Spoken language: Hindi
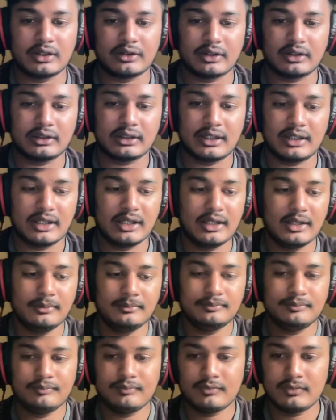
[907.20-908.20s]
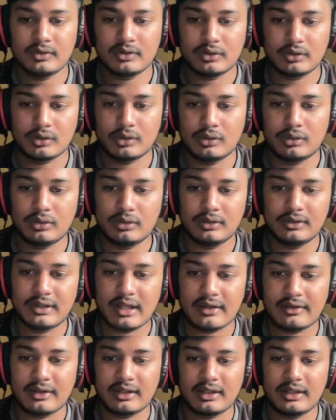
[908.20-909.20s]
कर सकते हैं ठीक है तो
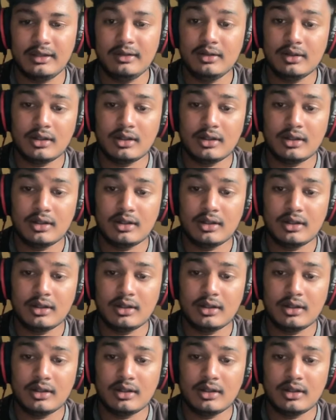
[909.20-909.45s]
जैसे कि